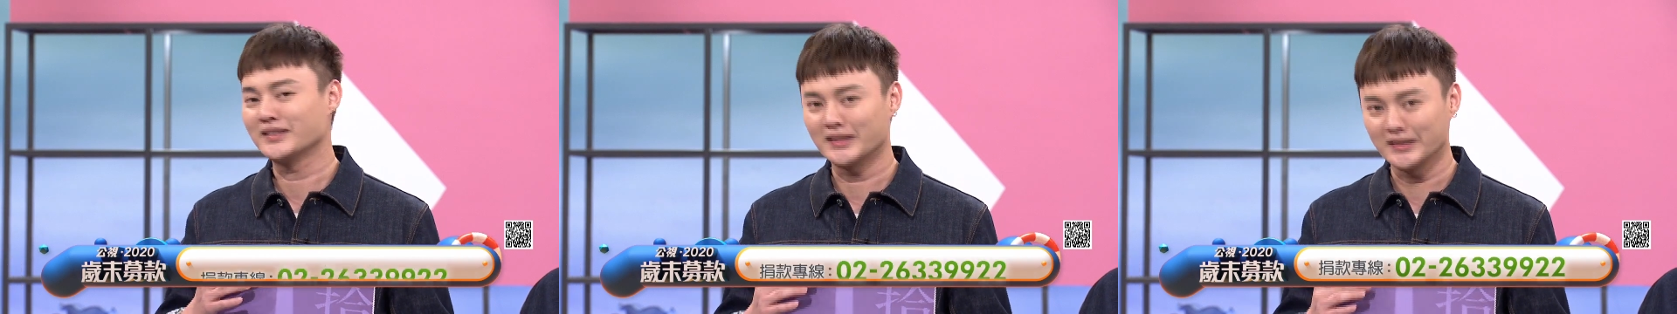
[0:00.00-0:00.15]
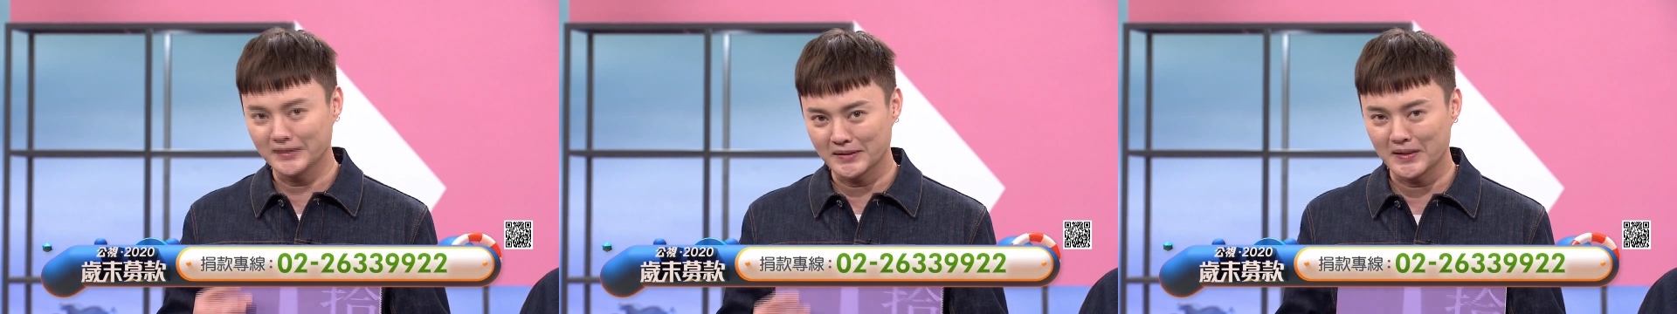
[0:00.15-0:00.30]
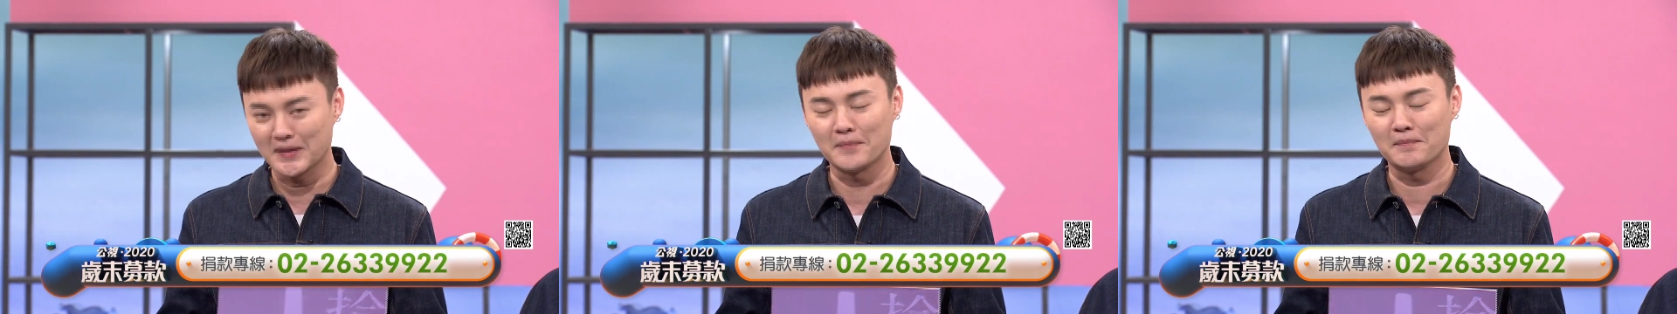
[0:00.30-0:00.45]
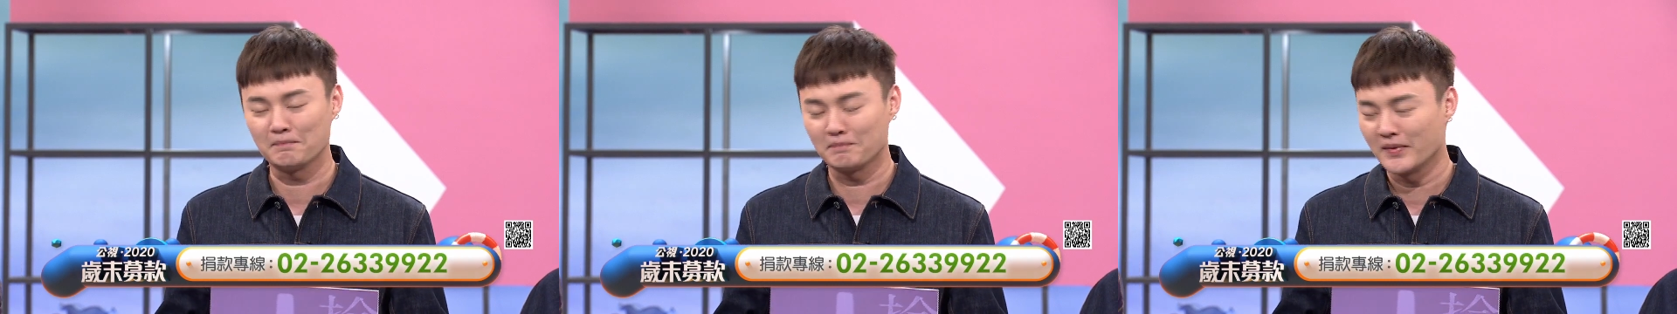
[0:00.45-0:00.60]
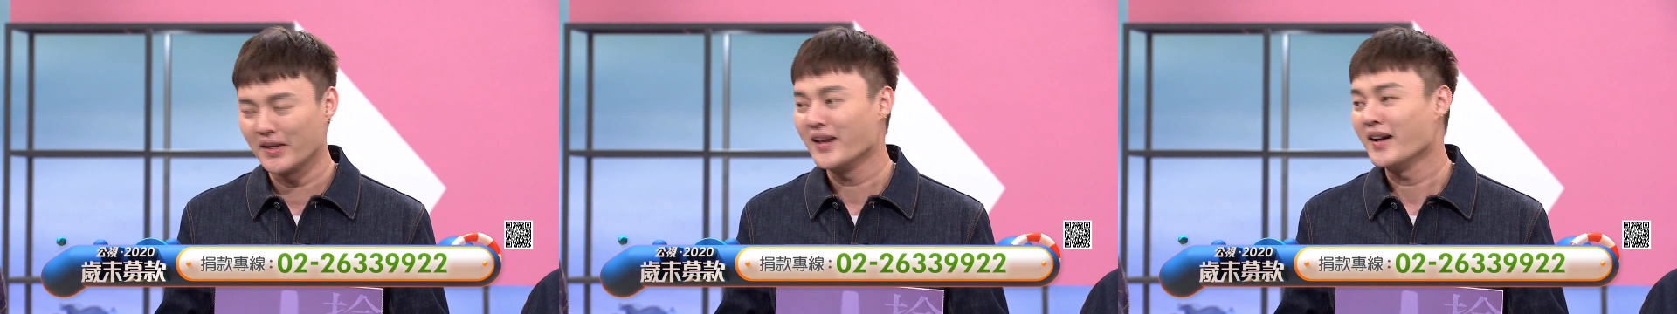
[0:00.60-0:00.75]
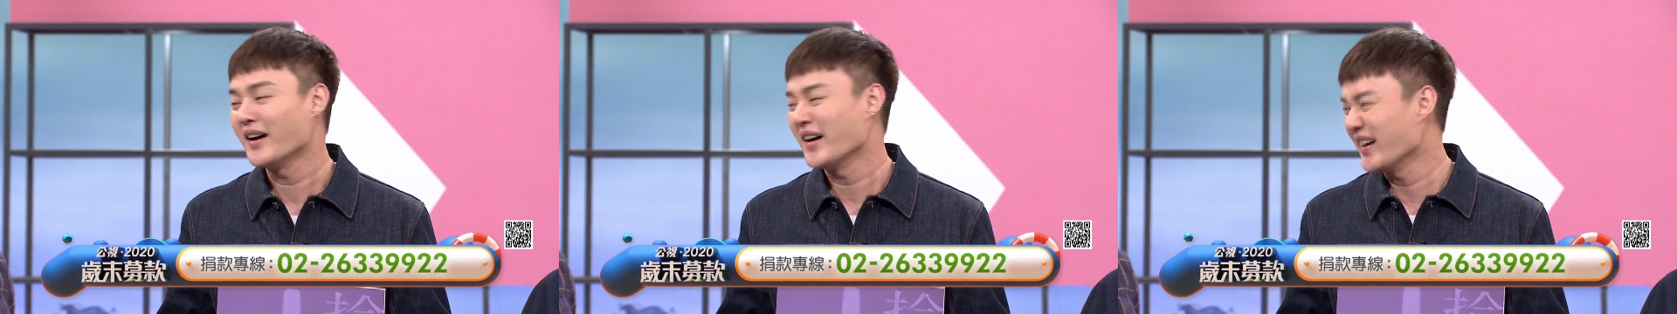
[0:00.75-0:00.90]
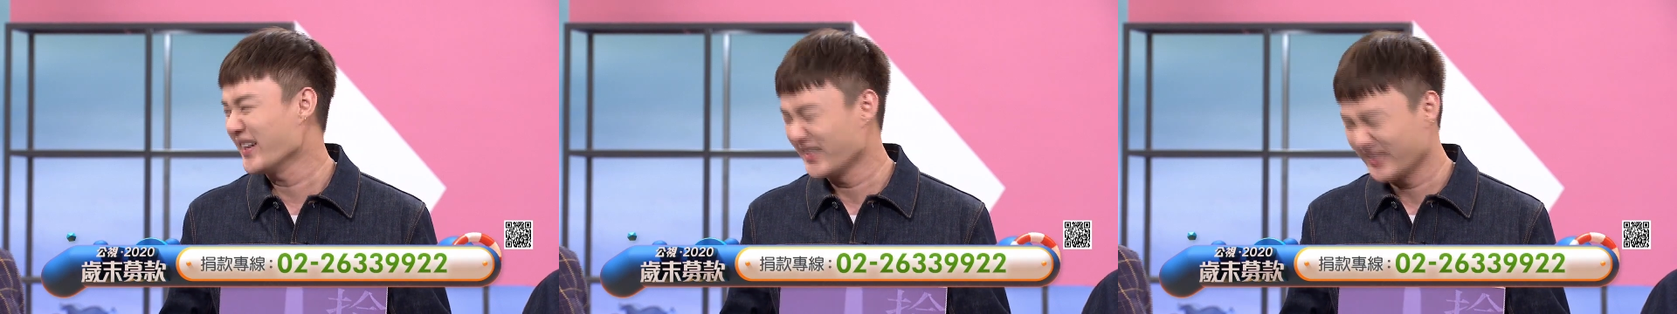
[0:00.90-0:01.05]
真种享
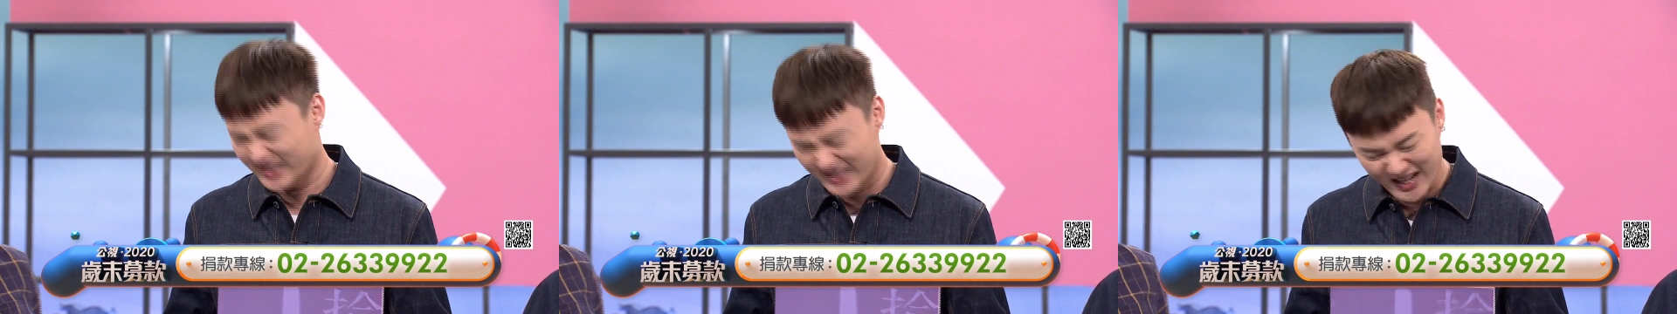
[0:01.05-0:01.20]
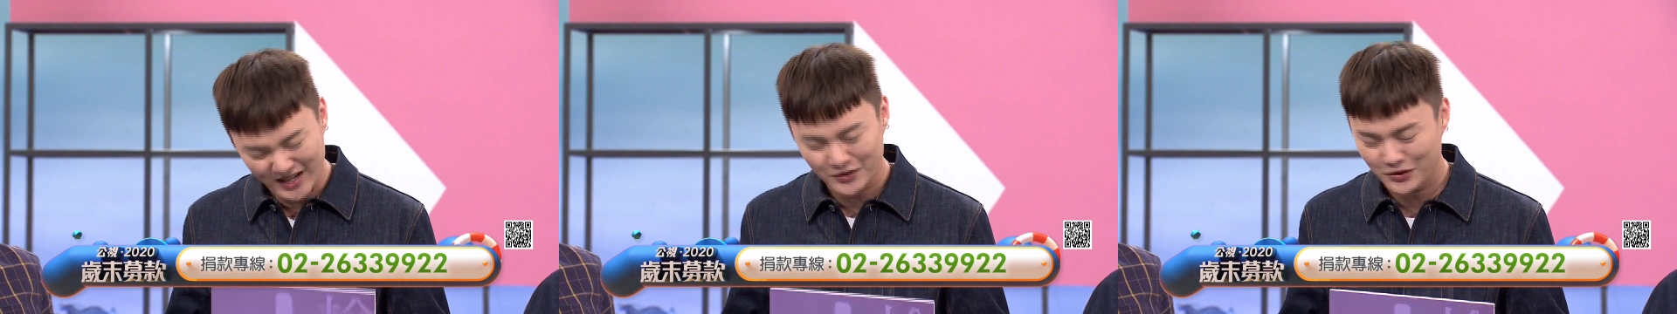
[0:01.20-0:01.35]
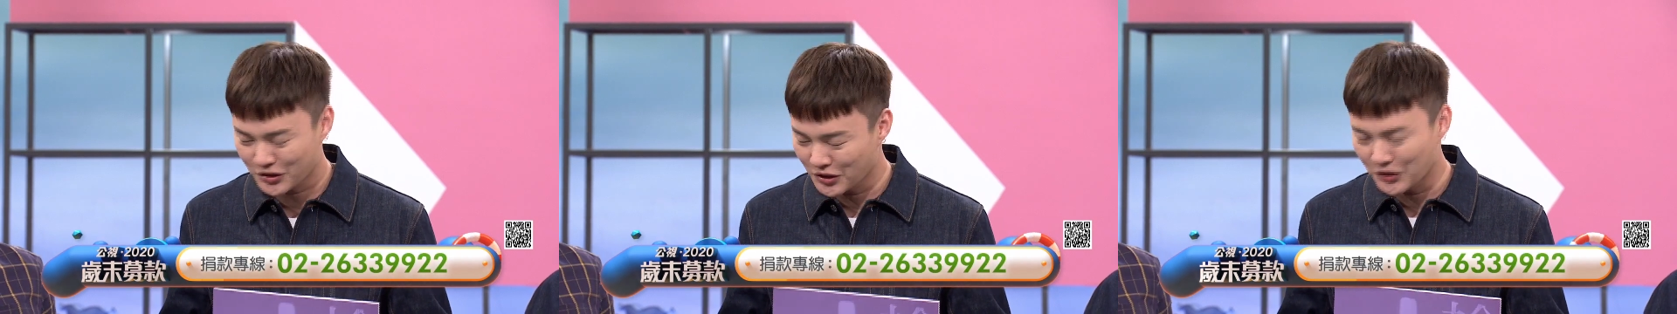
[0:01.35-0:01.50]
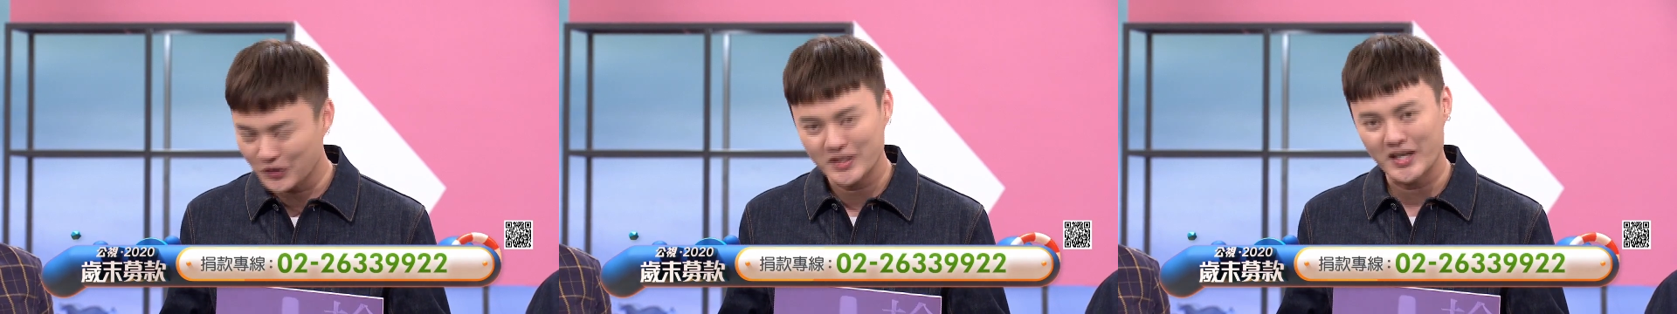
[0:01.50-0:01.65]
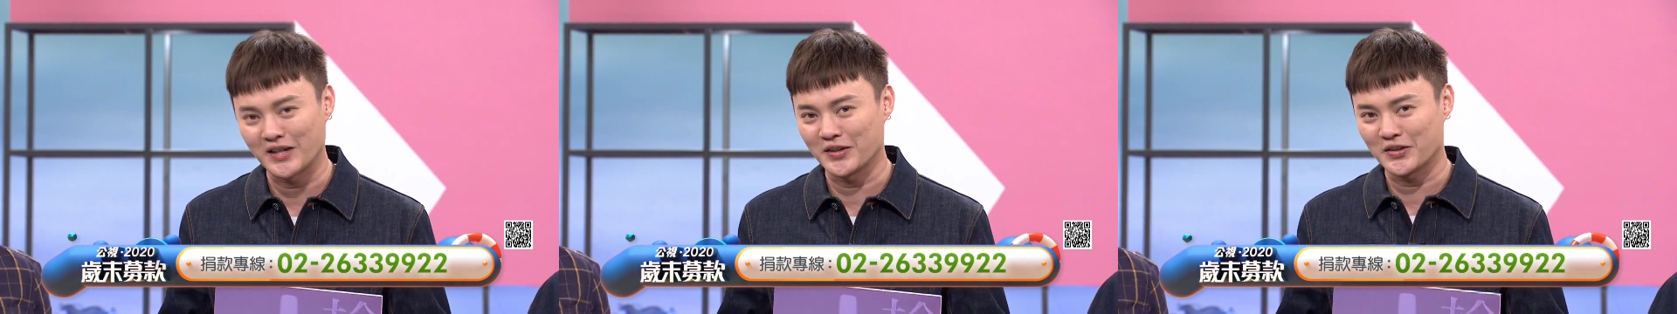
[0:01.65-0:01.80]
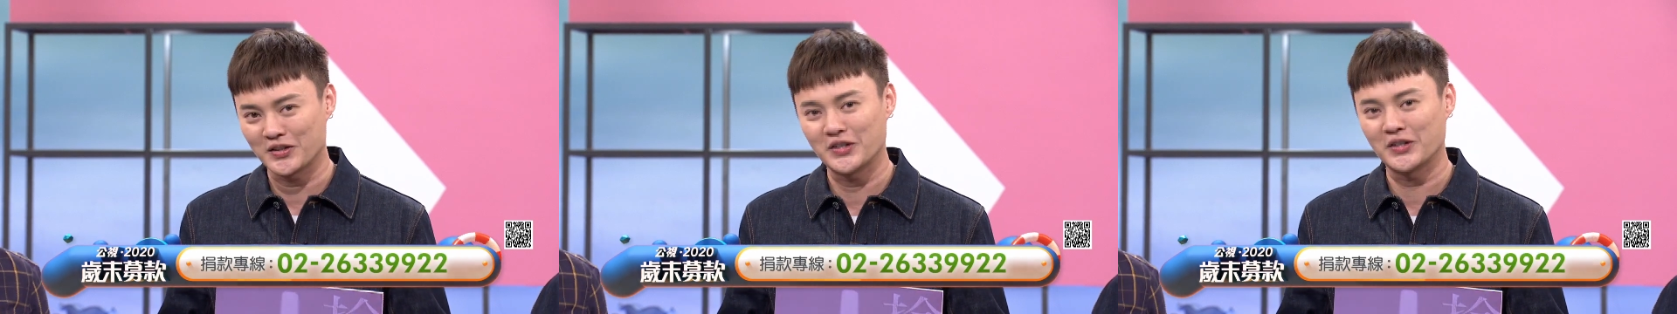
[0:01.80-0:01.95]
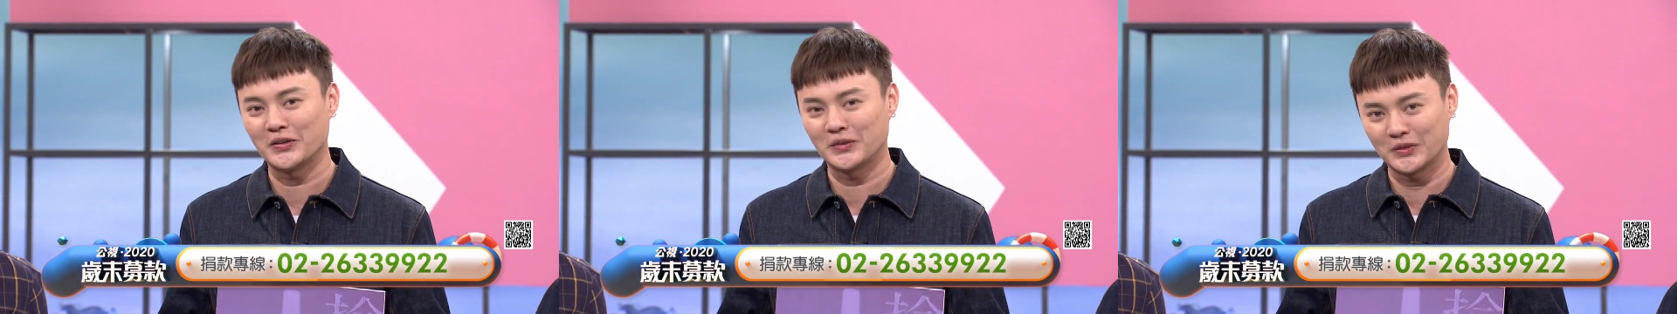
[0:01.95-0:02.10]
受对不对？享受享
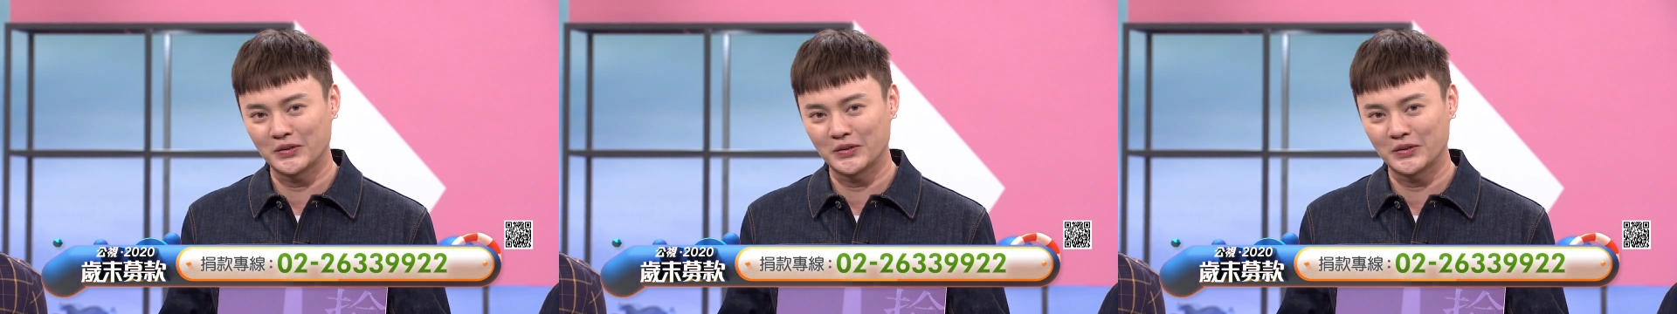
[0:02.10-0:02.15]
受，